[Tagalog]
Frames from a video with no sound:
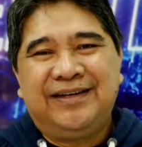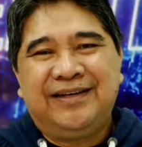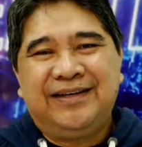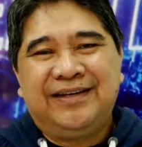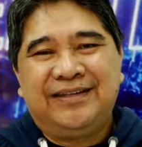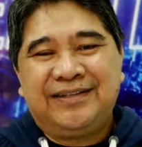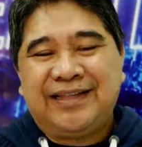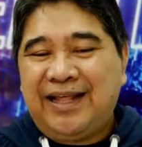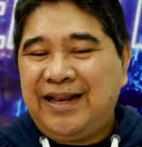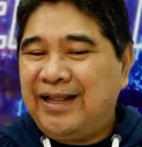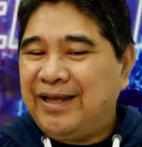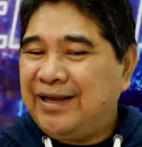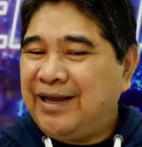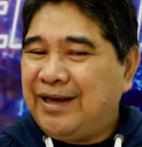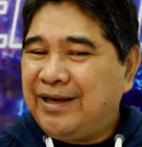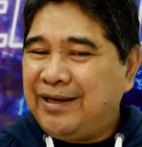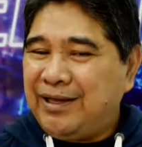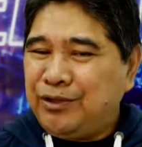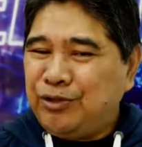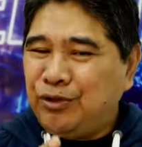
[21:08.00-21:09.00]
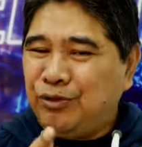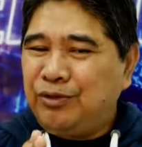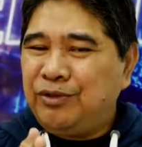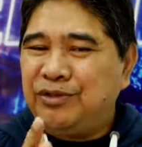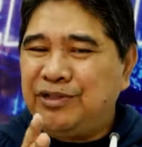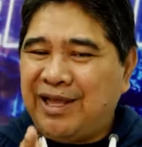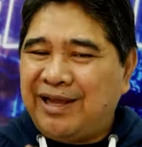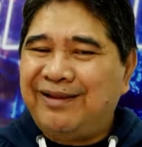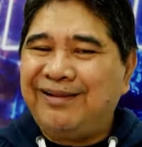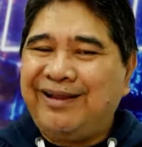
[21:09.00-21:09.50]
Talagang
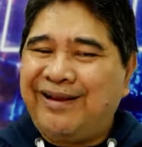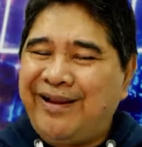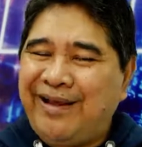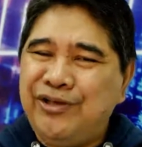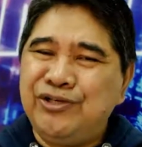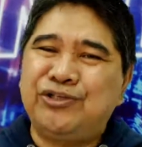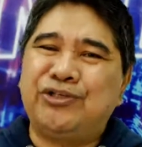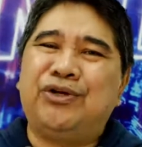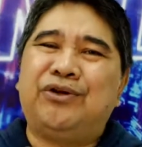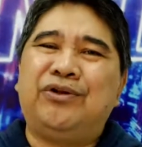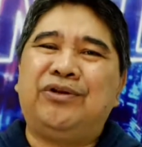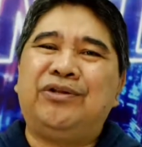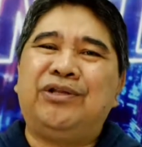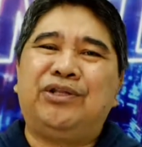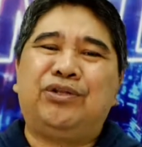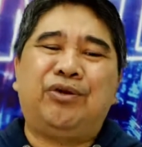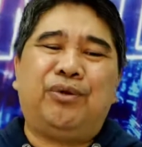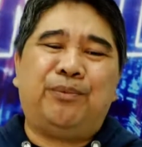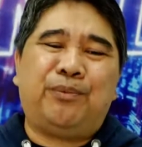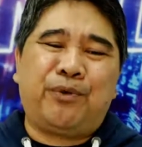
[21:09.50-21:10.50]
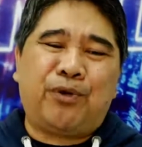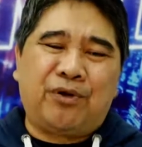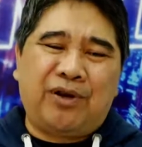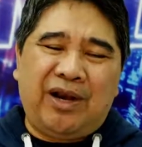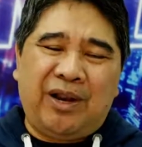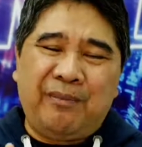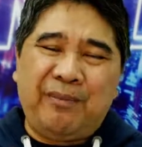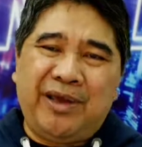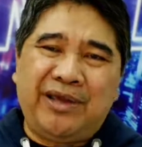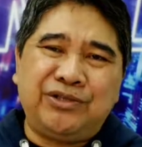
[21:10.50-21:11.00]
itong declaration, itong
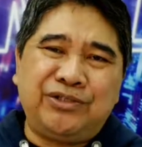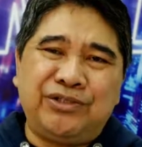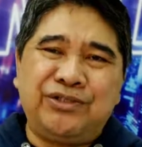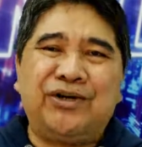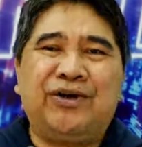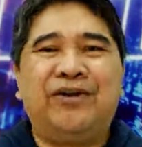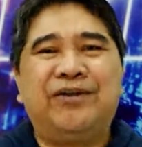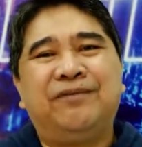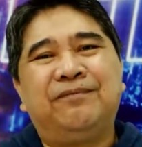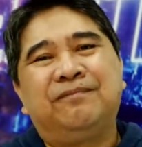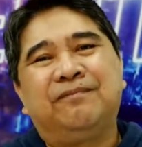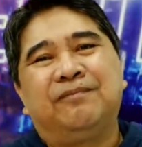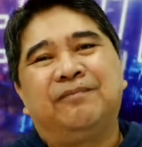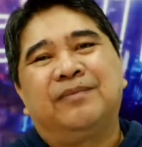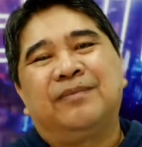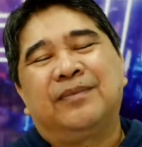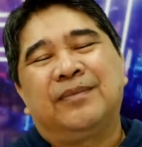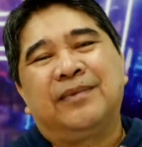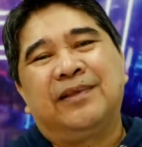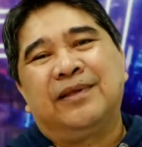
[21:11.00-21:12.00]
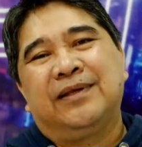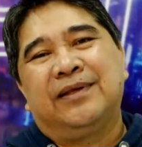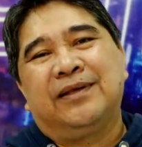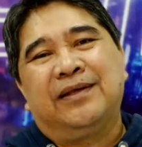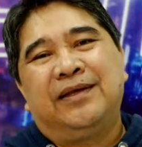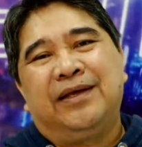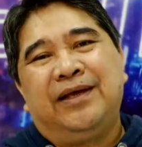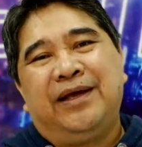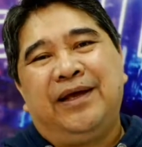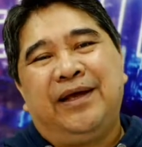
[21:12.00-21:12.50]
proclamation,
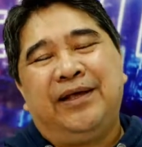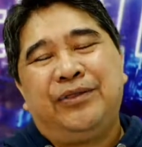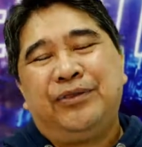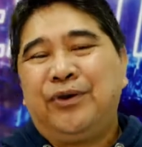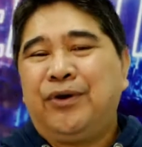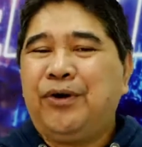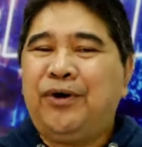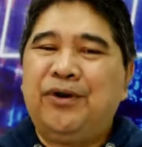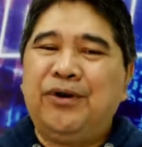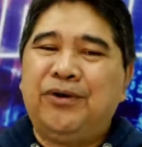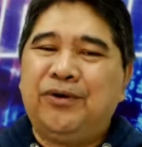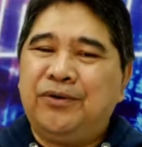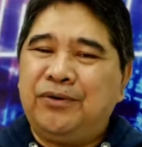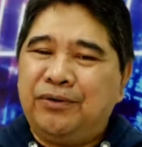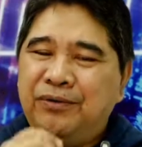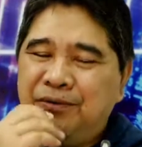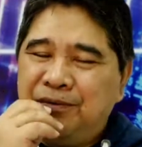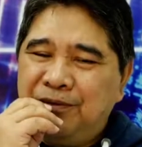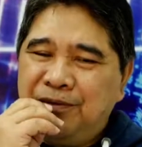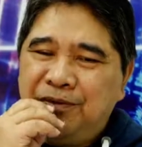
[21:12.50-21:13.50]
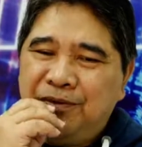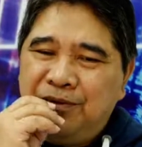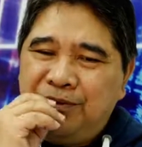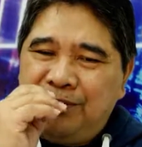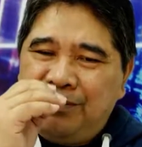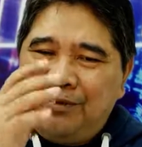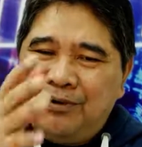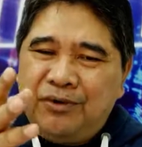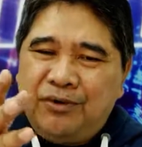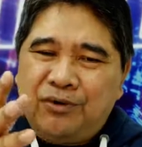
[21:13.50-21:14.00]
itong
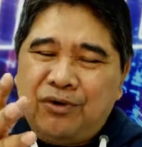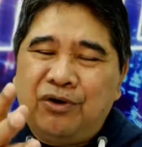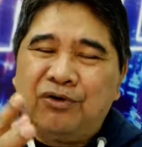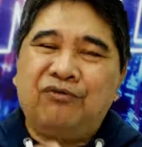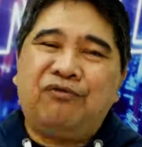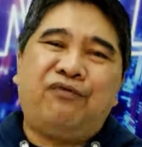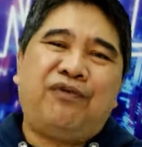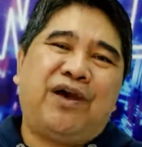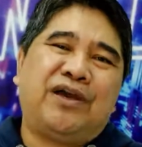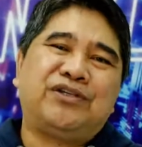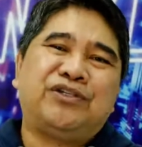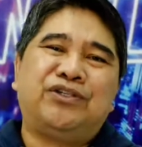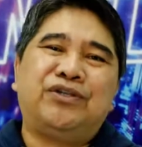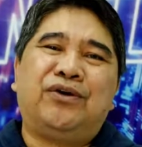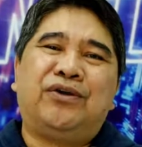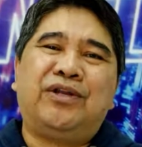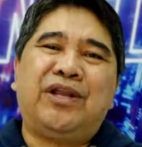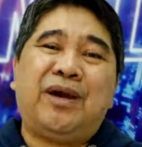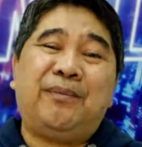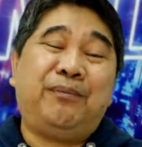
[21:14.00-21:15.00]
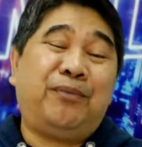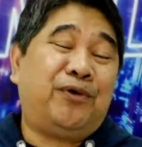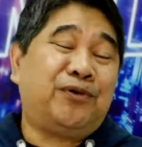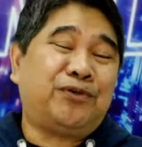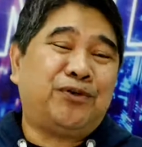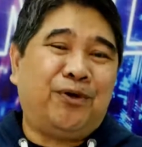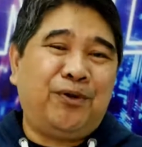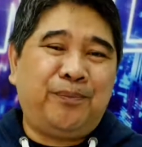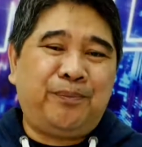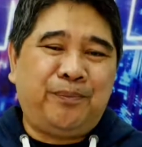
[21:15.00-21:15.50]
confession ni
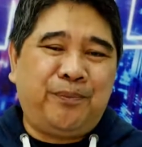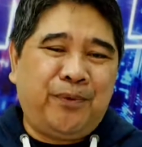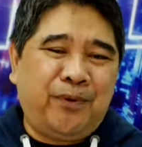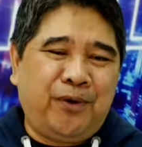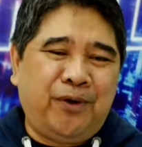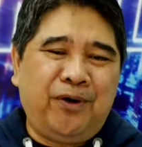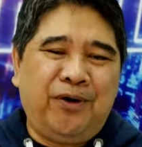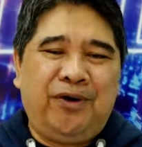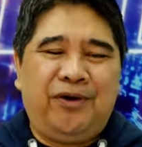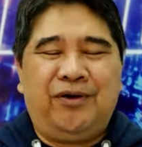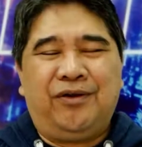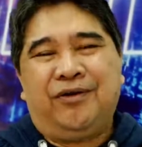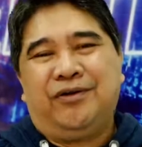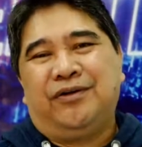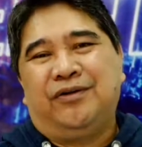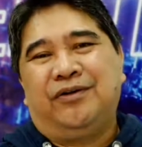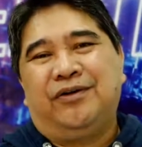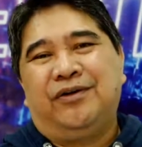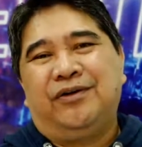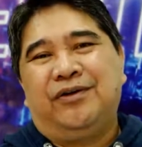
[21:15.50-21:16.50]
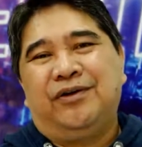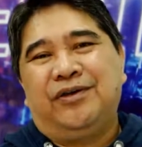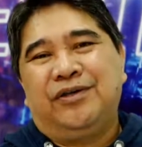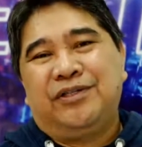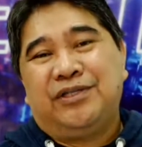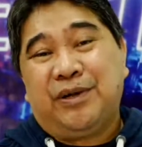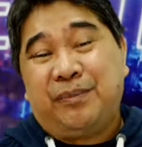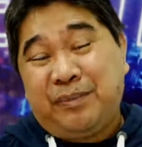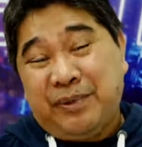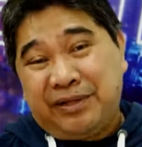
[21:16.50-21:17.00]
Apostle Paul
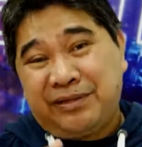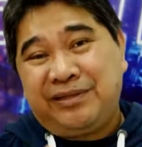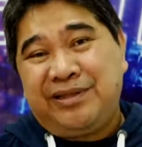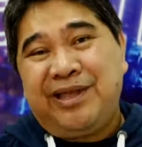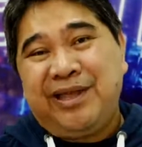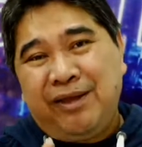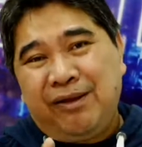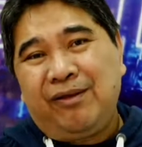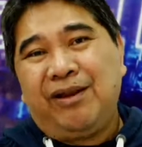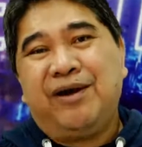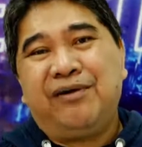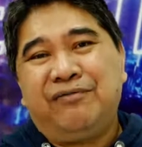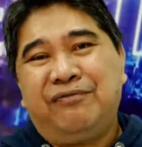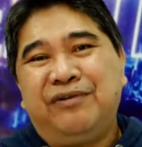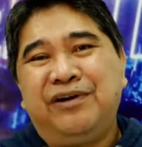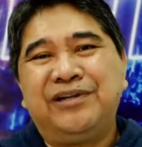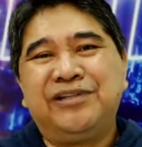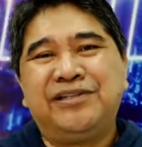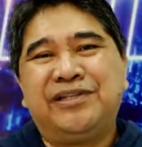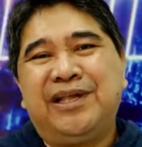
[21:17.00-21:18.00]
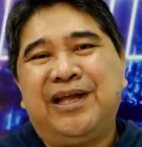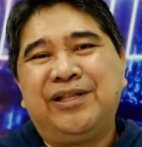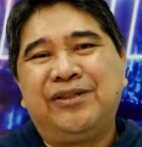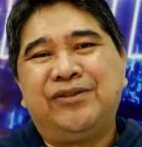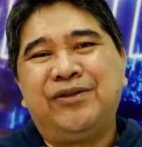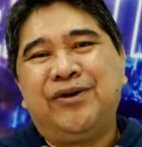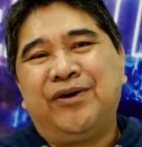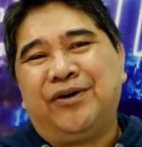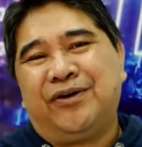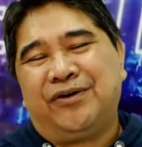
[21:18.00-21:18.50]
sa particular verse na
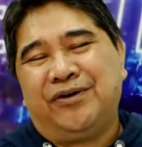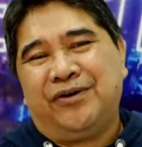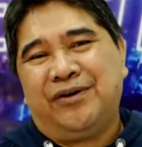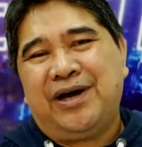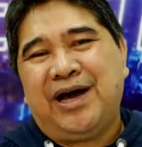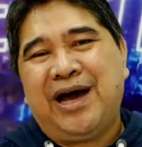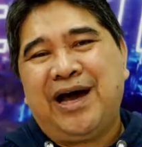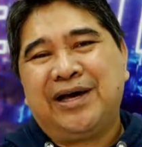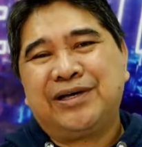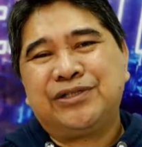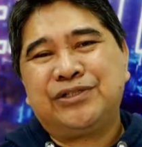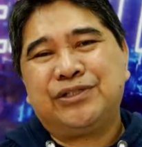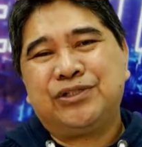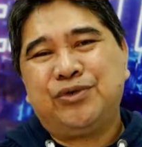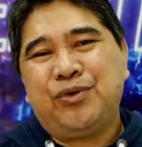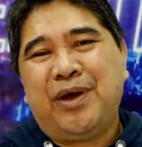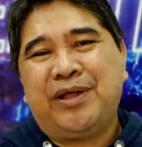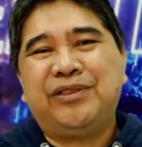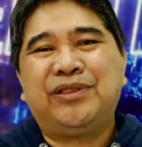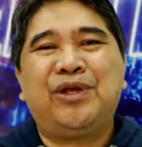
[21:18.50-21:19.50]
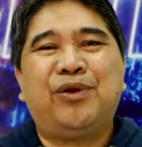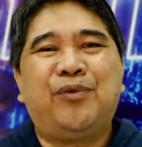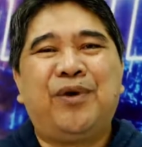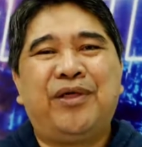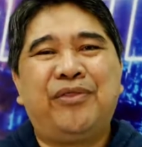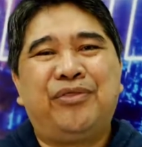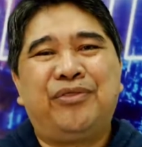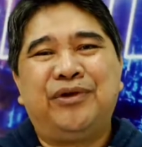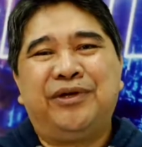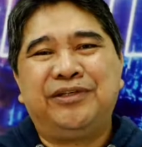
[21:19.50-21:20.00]
ito, Acts
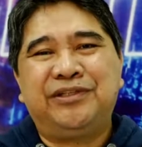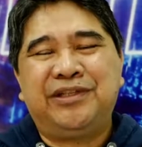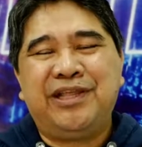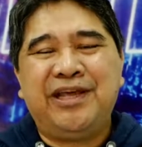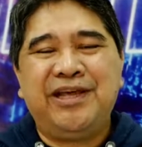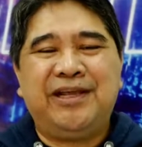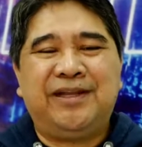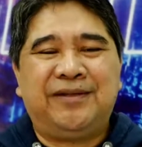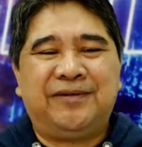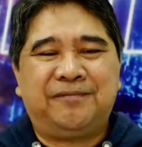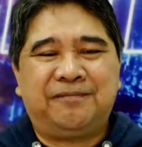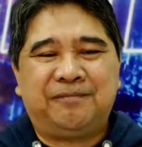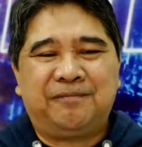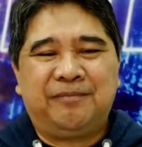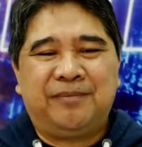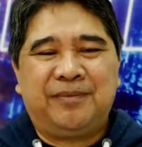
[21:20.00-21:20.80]
21.13,